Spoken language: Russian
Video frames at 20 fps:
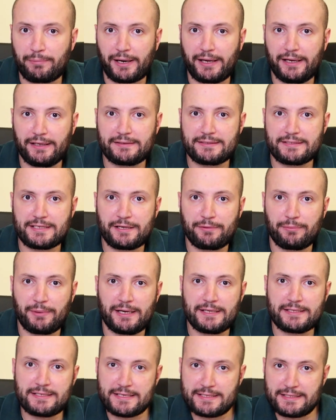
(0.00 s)
Проект
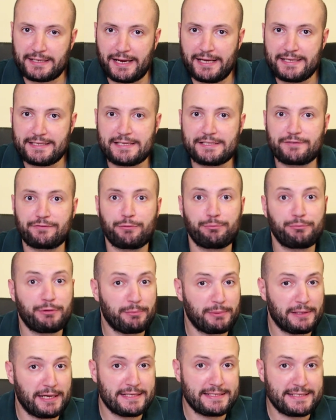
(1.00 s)
занимается строительством
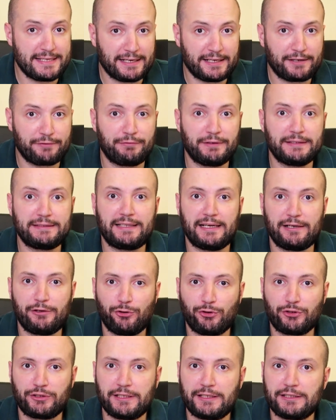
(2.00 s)
библиотек в
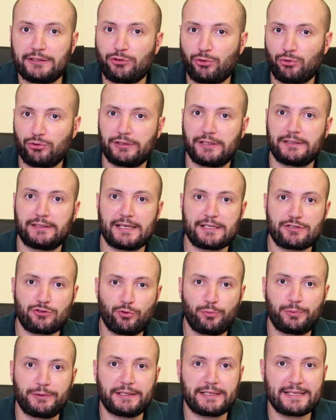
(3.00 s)
отдаленных,
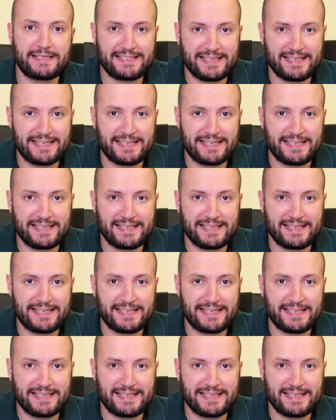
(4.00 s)
труднодоступных